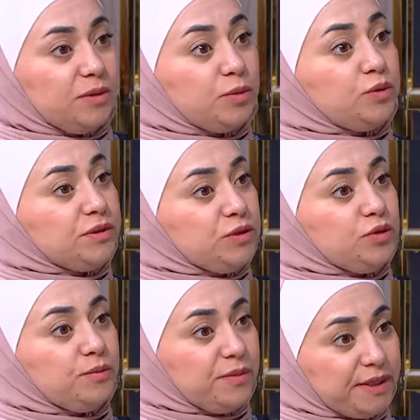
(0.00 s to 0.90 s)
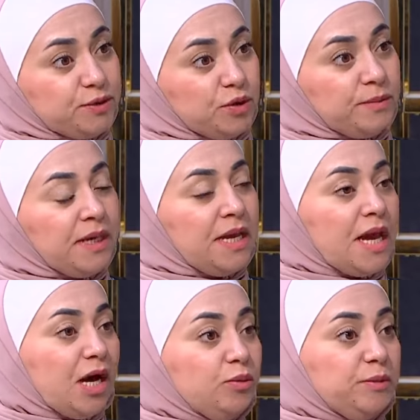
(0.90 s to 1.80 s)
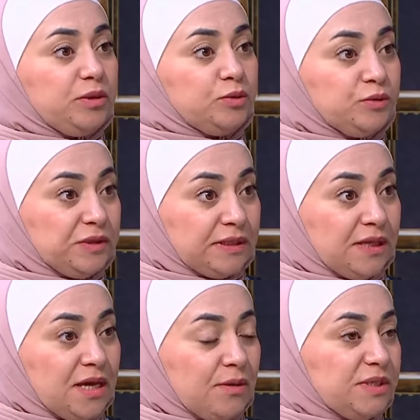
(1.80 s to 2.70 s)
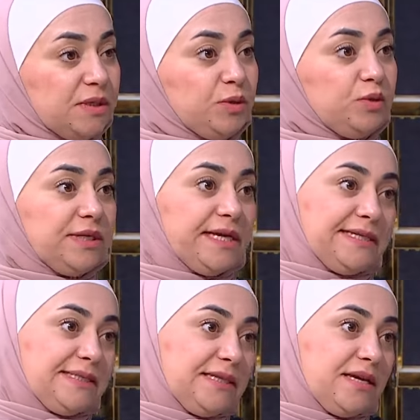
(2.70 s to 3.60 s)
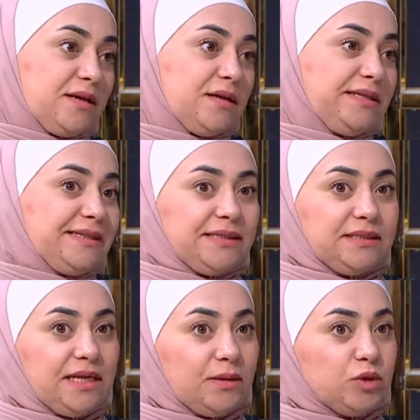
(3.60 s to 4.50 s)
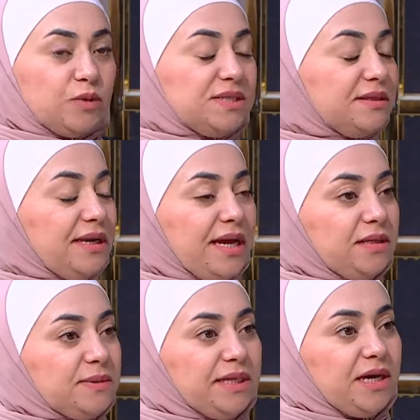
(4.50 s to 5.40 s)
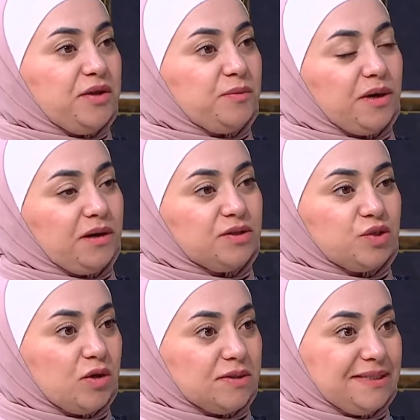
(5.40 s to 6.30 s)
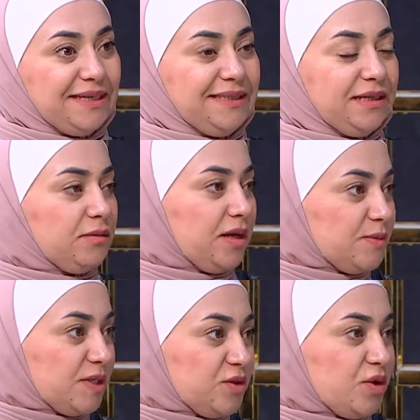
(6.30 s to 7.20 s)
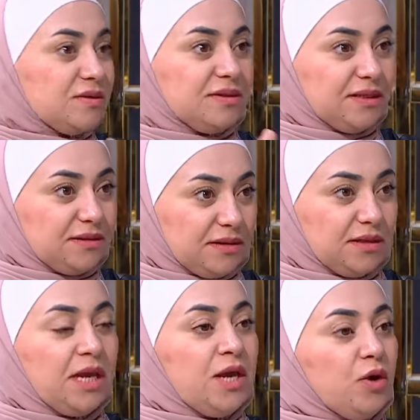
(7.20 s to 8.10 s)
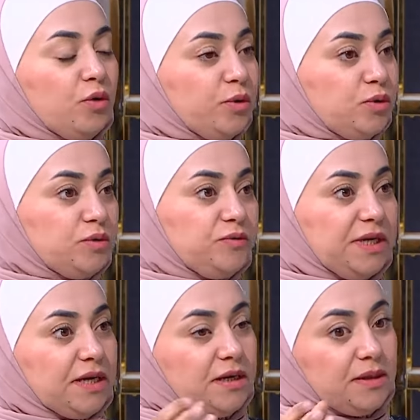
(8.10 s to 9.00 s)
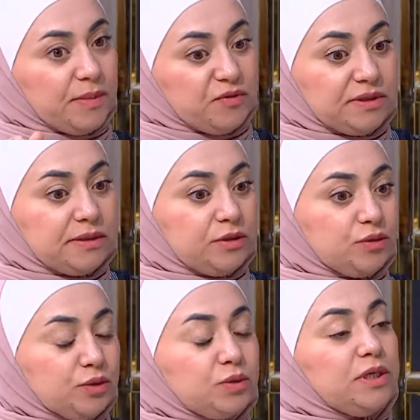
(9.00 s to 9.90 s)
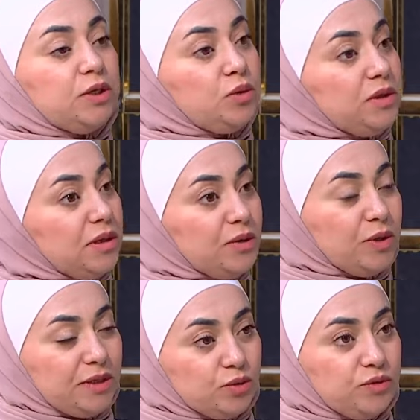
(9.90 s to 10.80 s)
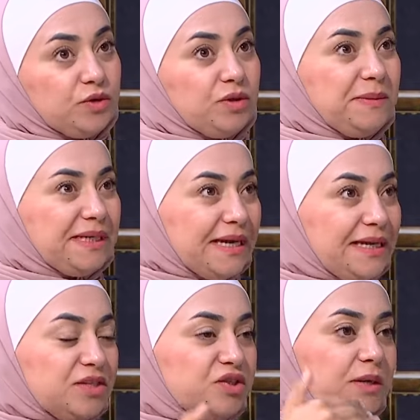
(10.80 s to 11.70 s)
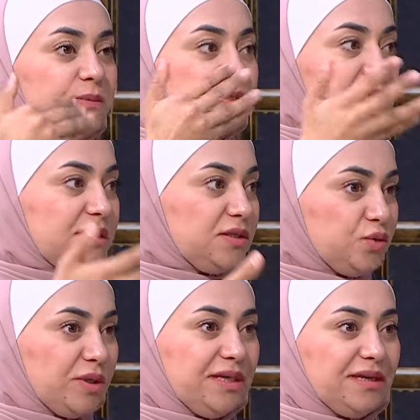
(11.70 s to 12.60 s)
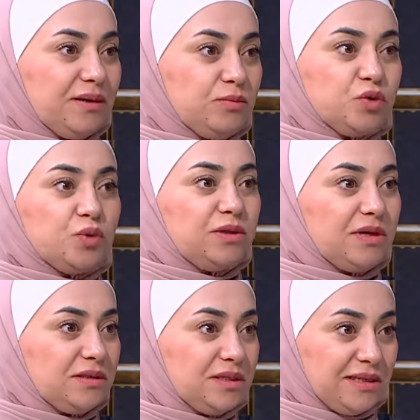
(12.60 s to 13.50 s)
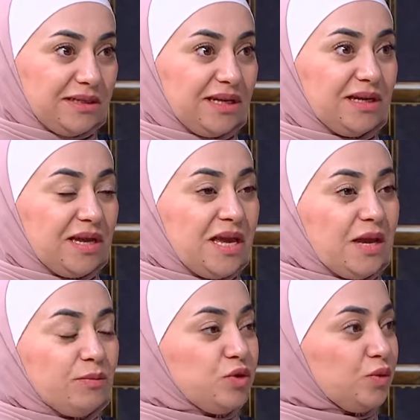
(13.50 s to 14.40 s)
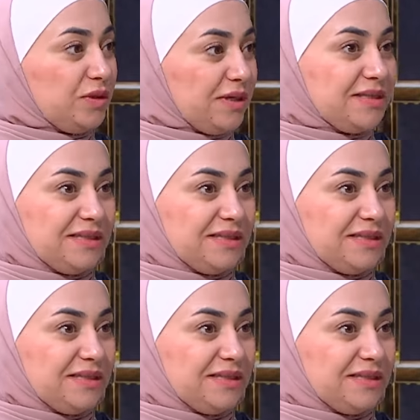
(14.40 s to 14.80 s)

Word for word: بيكون عندهم بيتهم او ببنوا فيه مثلا بيكون عائلتنا يعني احنا هلا متوسط العائله بتلاقيها اربع اشخاص يعني خمس اشخاص ان كثرت وبيكون فيها بفضل انه يكون لكل ولد غرفته طيب، يمكن هاي الاشياء بتصير شوي مش قدرات مش قدرات